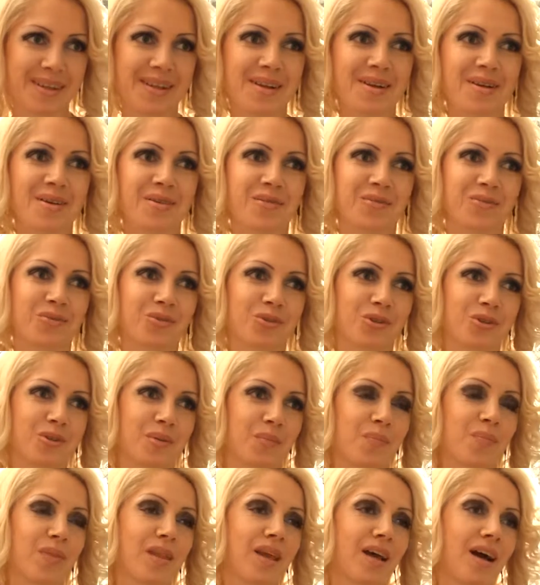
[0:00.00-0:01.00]
Чем же вот. это
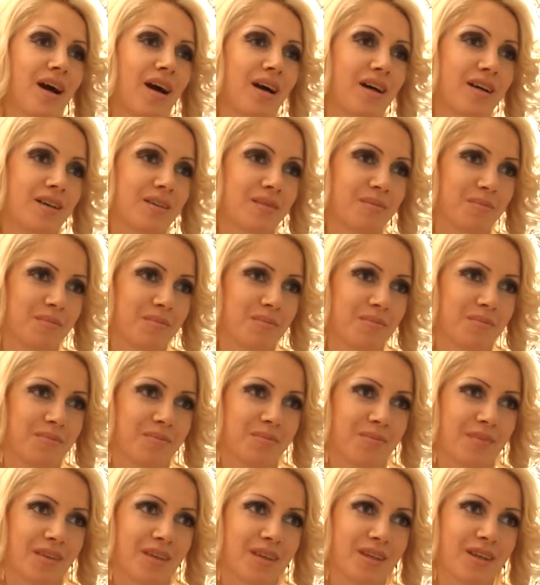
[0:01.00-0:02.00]
полезно? А
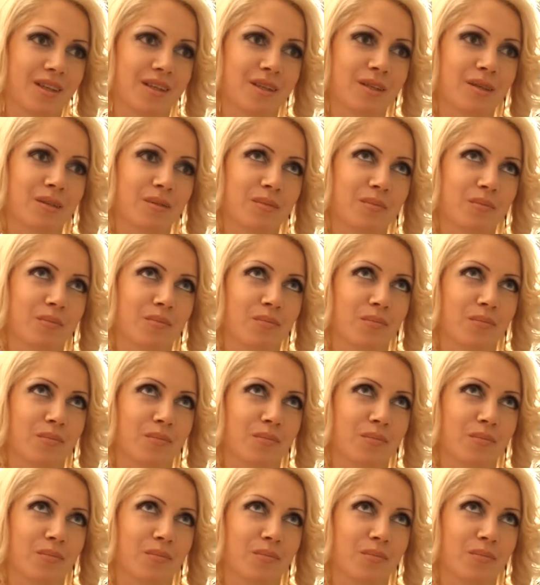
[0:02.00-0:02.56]
это